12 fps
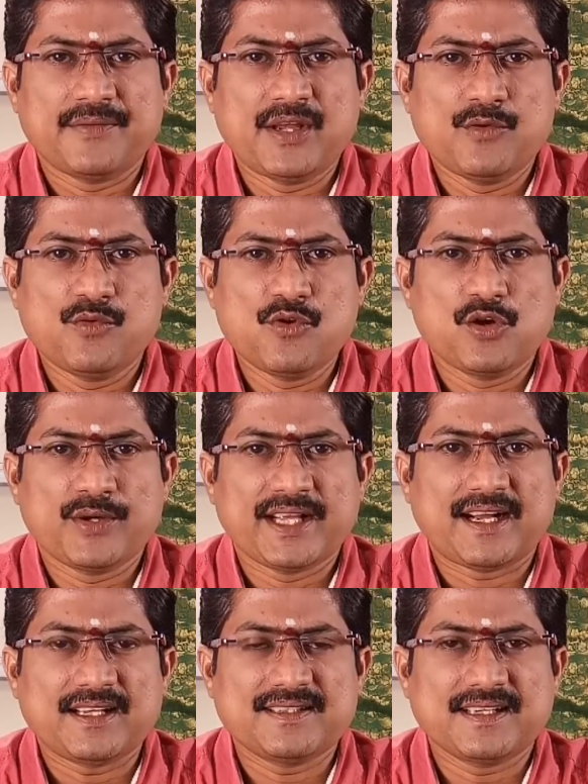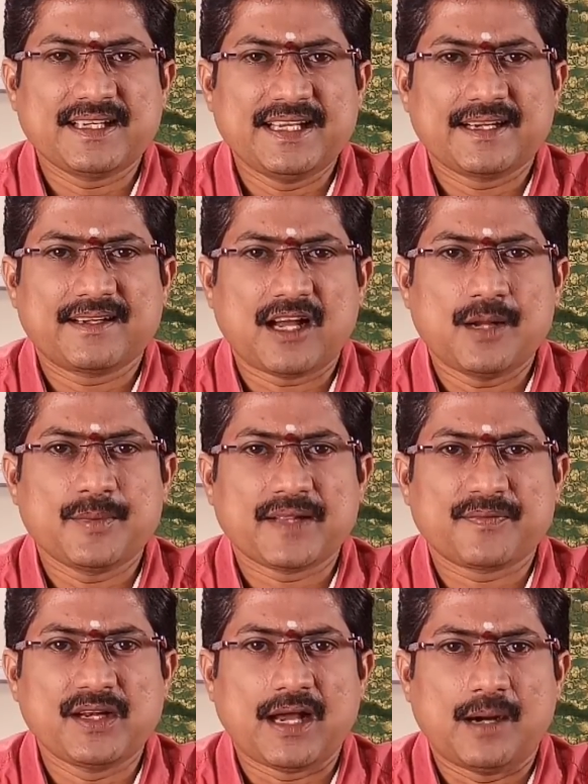எனவே உங்களுடைய ராசிக்கு எட்டாம்
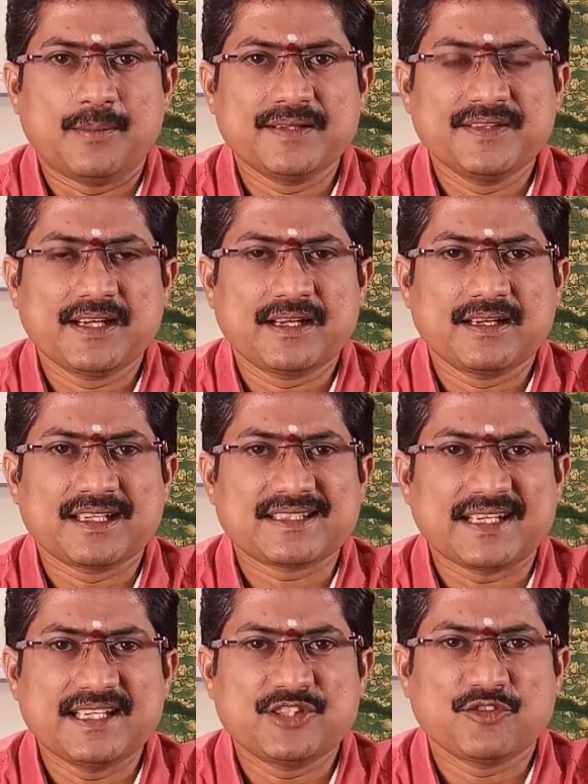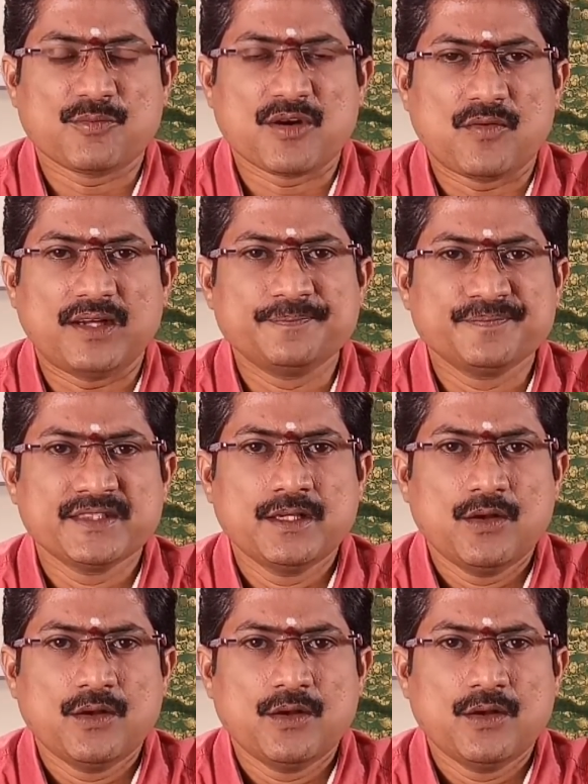இடத்தில் அமர்ந்திருக்கின்ற சனீஸ்வர பகவான்